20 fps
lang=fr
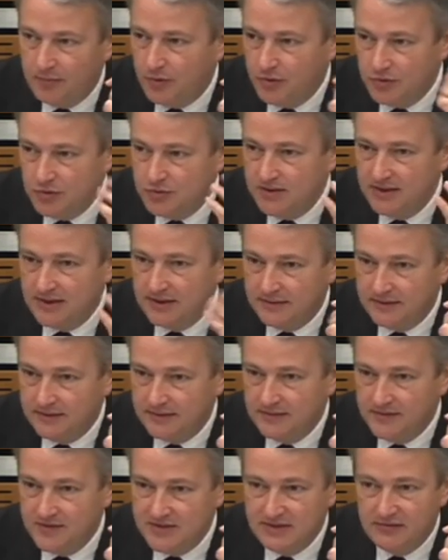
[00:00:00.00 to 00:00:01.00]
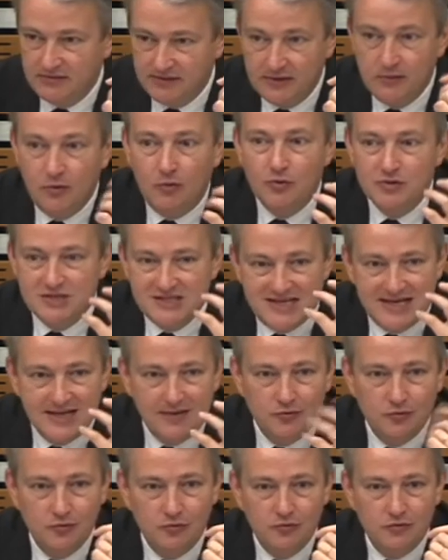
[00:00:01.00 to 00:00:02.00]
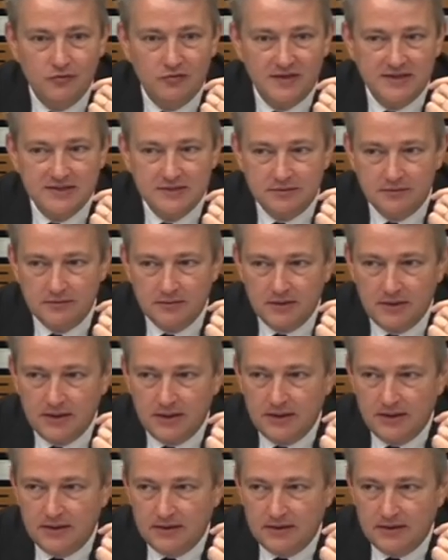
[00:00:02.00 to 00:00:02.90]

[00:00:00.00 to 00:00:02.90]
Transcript: produire des effets. Donc on sait que de toute façon,